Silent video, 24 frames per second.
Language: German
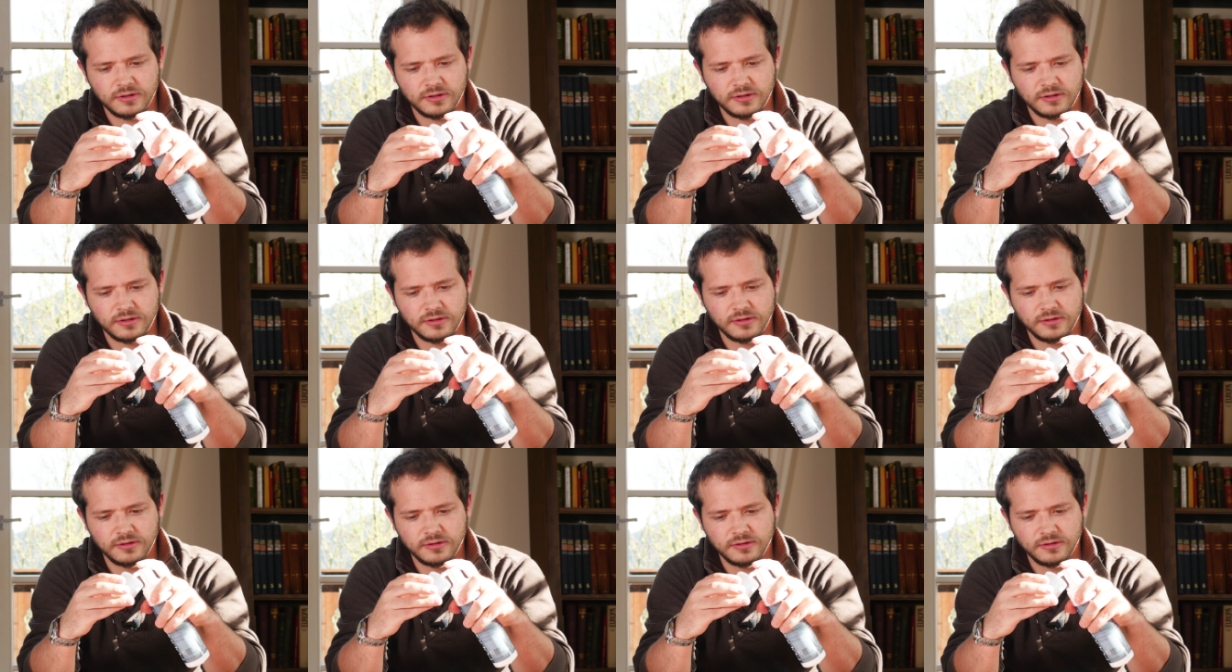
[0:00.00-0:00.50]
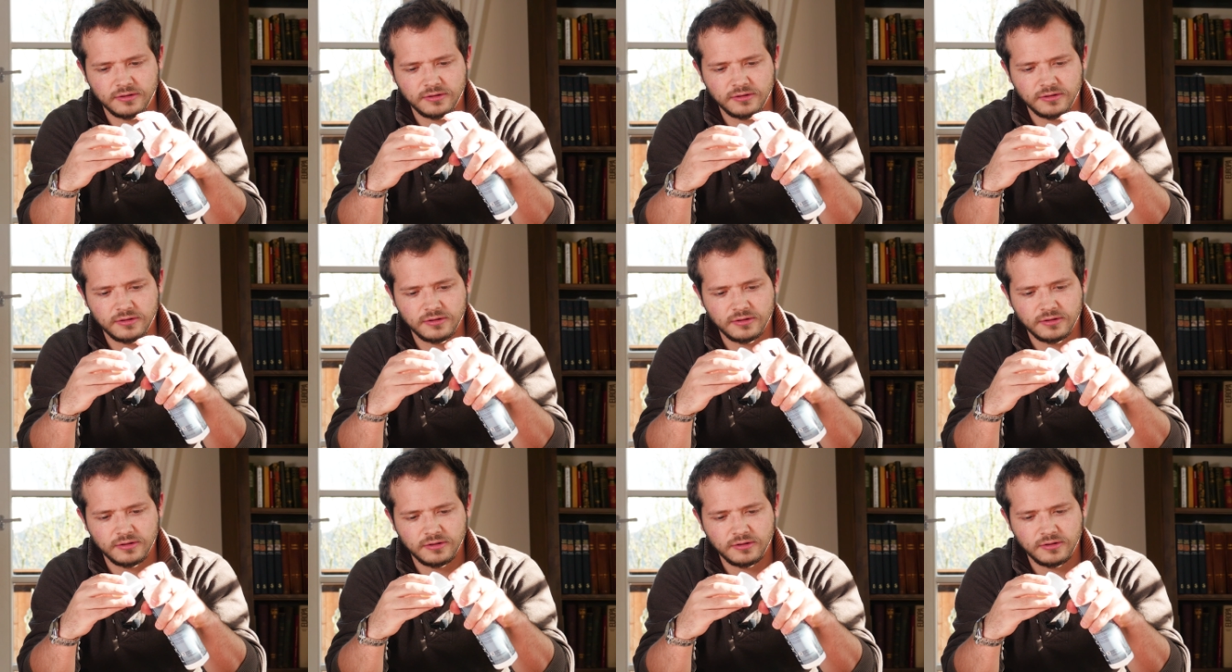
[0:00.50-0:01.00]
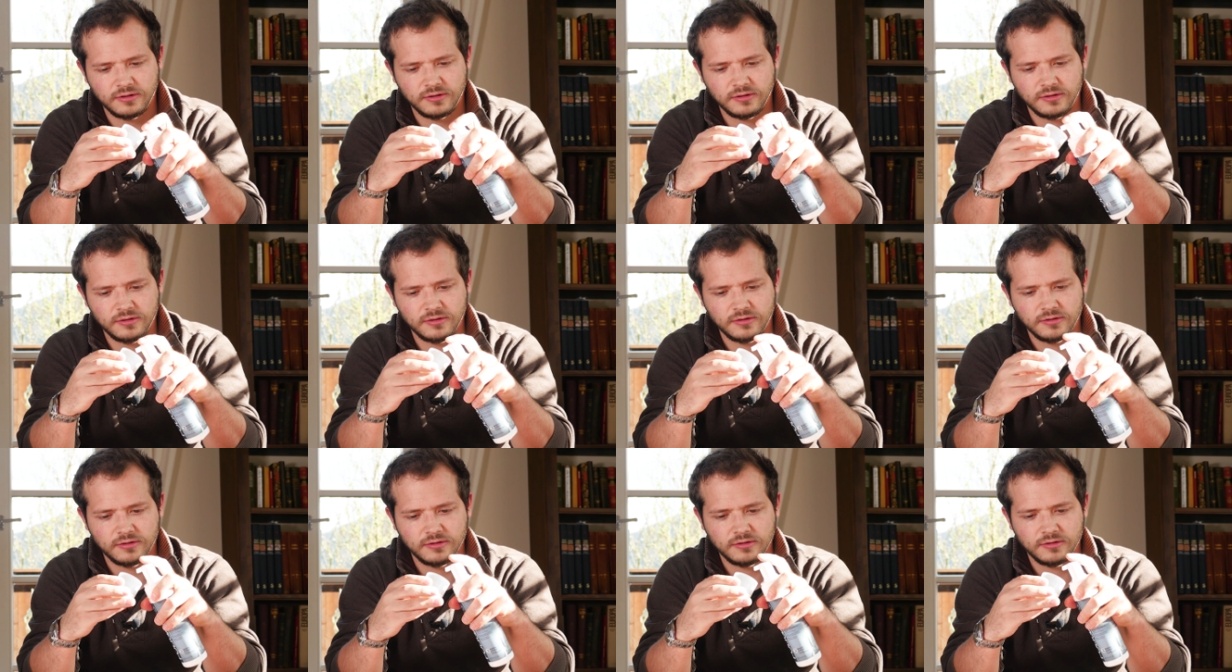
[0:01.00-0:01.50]
drin, es ist eigentlich nur flüssig
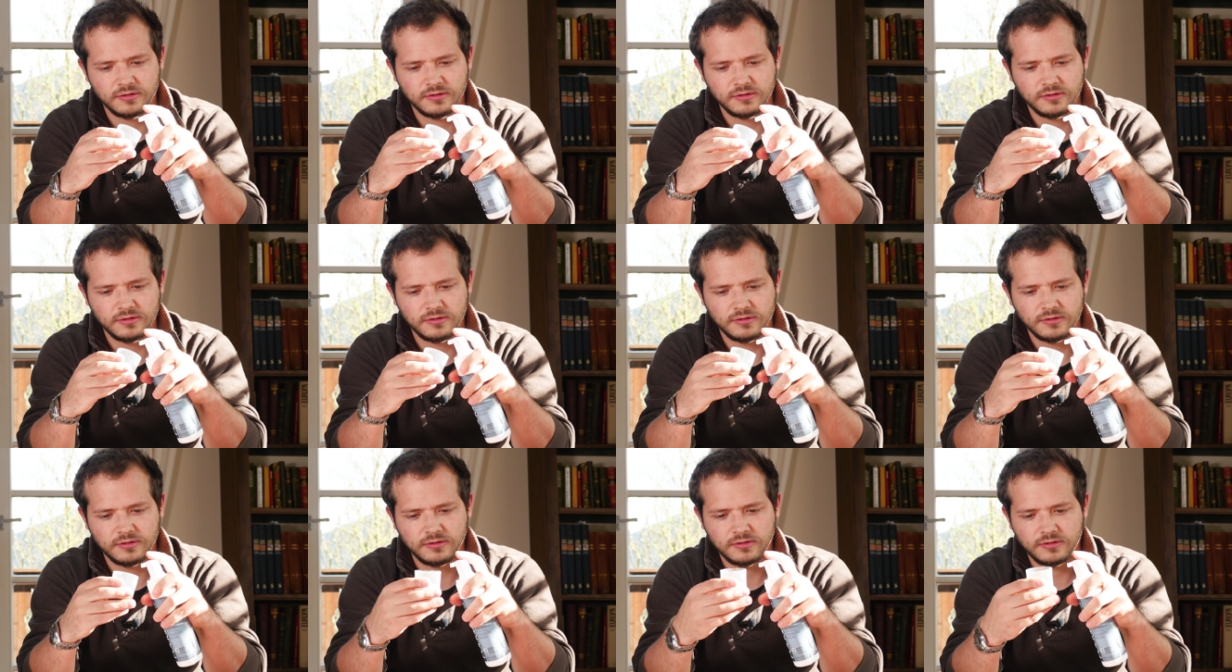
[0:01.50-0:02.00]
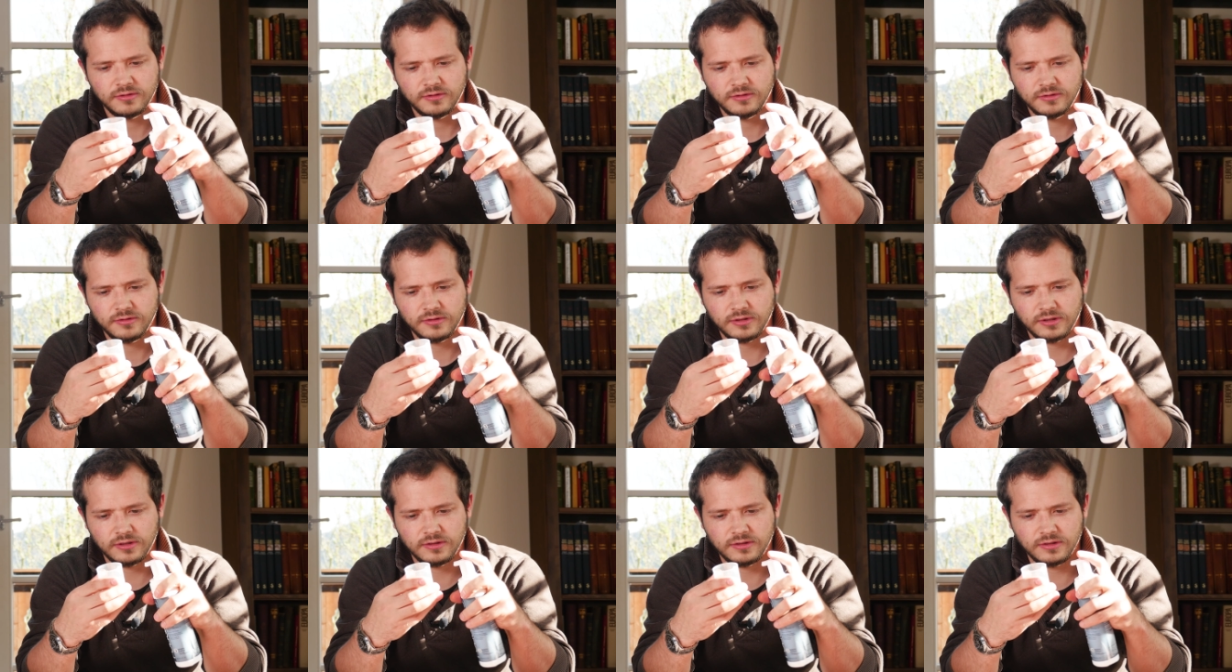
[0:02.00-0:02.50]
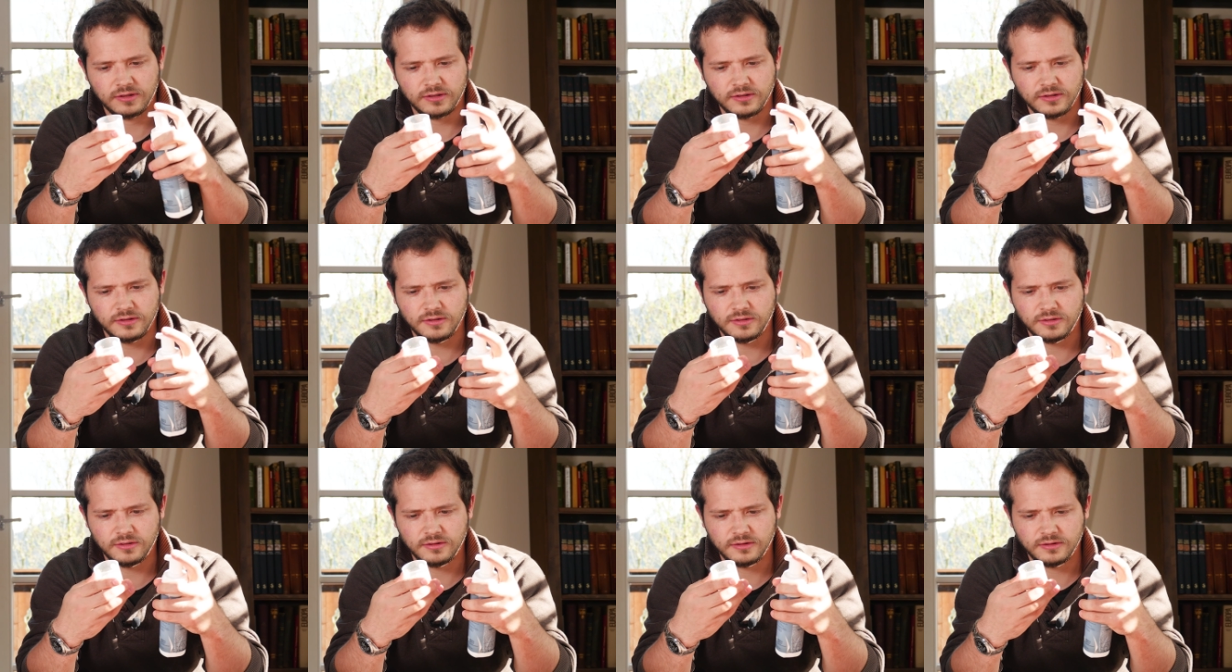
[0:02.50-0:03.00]
da drin und wenn man es
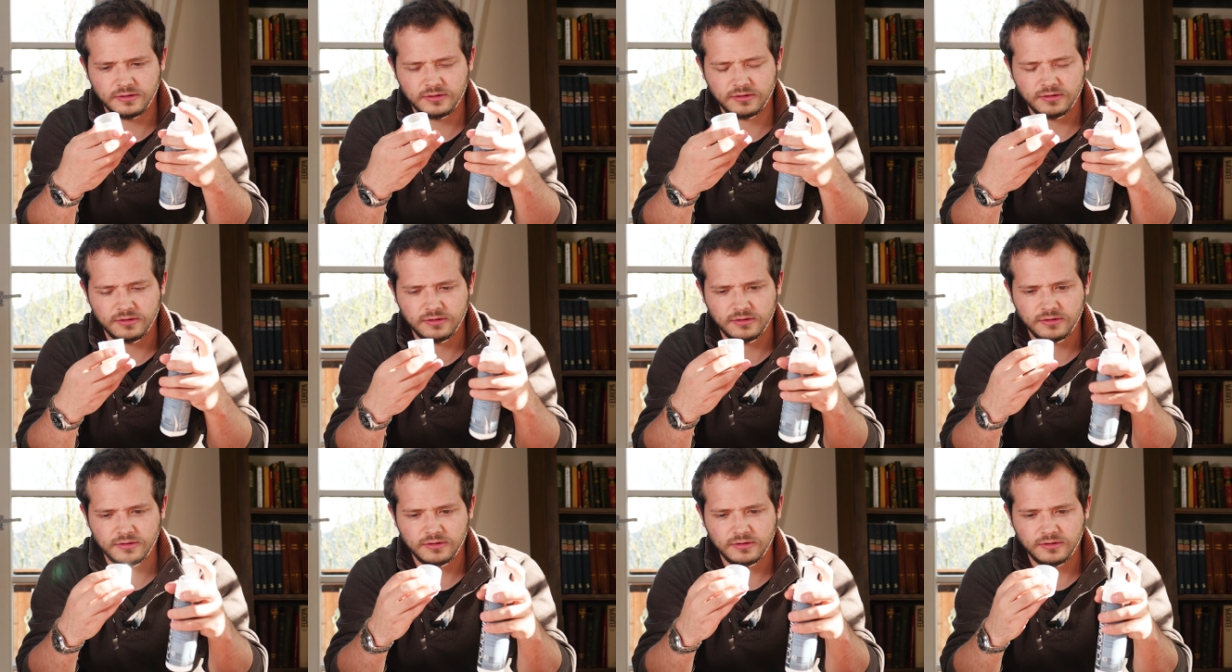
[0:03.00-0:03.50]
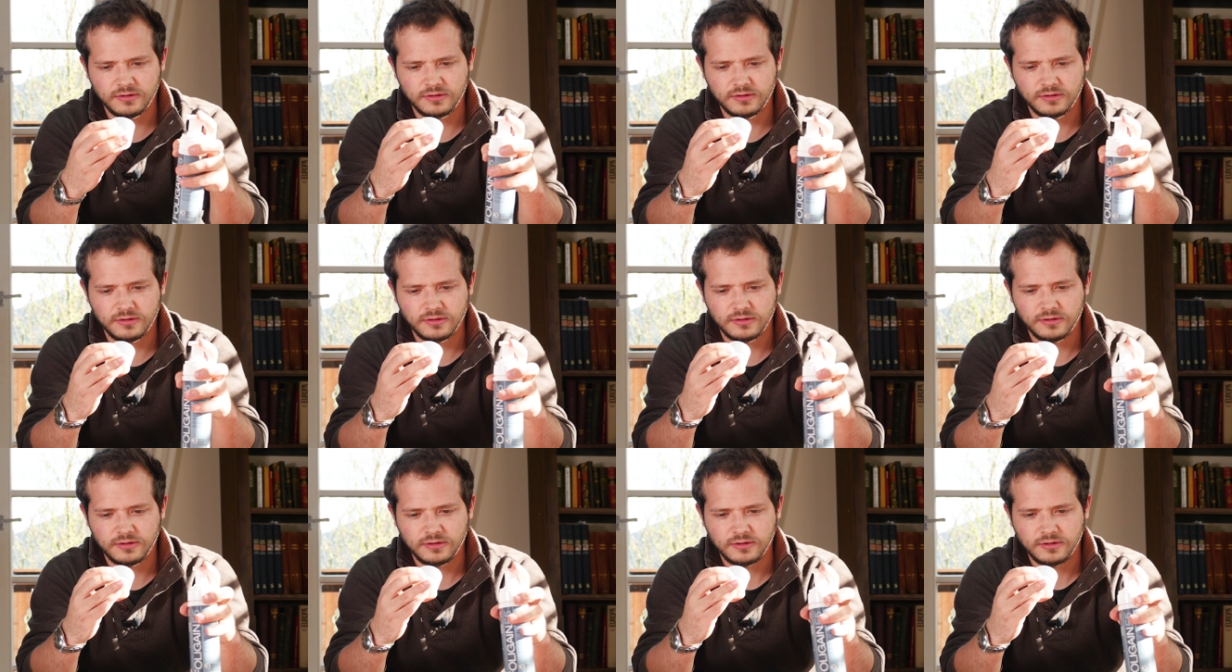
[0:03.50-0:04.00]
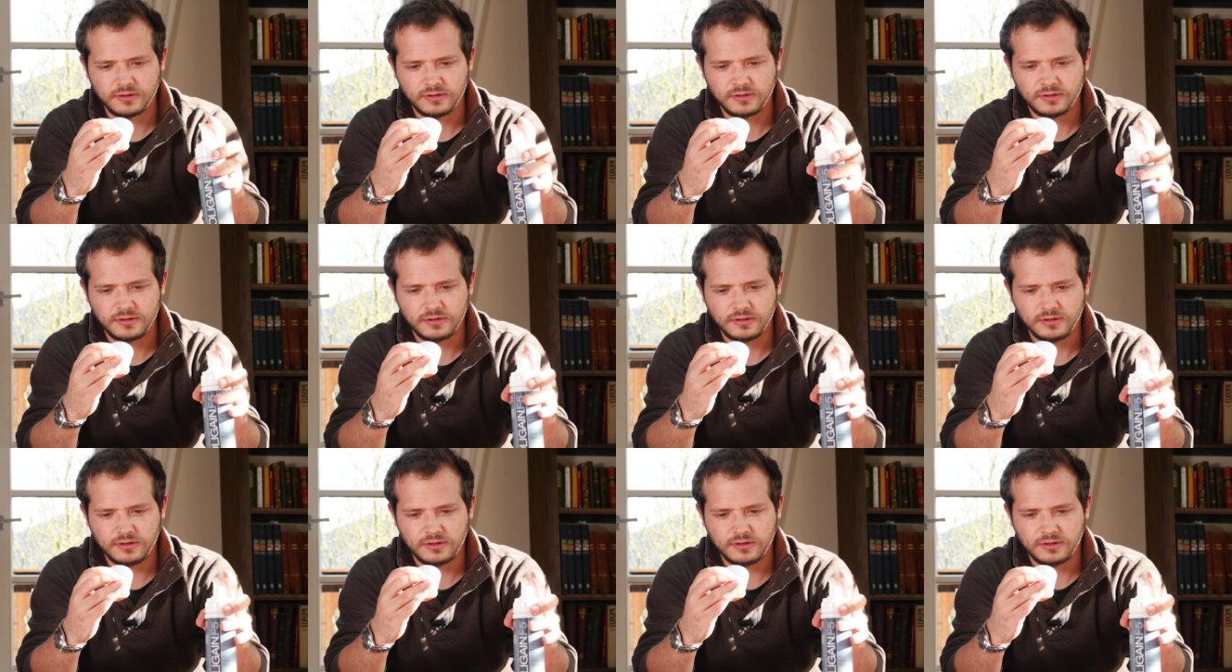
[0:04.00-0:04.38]
rausdrückt mit so einem Hub,